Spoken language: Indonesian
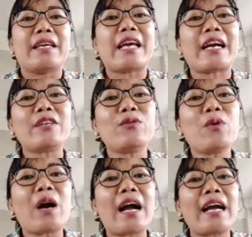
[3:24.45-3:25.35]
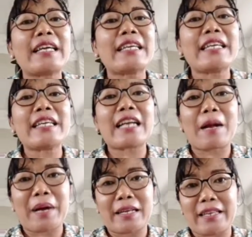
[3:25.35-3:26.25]
Yang kedua,
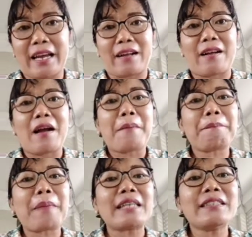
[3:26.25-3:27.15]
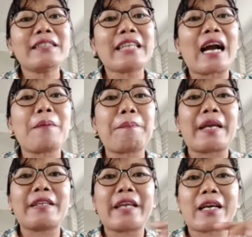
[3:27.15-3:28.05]
iramanya, panjang
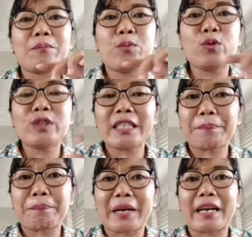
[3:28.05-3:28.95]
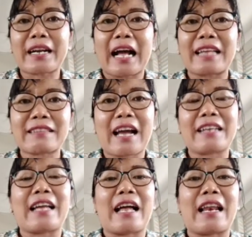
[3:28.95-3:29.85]
pendek bunyi perkata
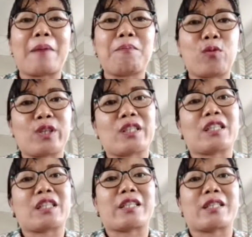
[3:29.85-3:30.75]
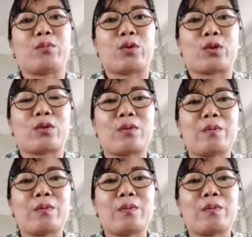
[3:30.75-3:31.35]
dalam puisi tersebut.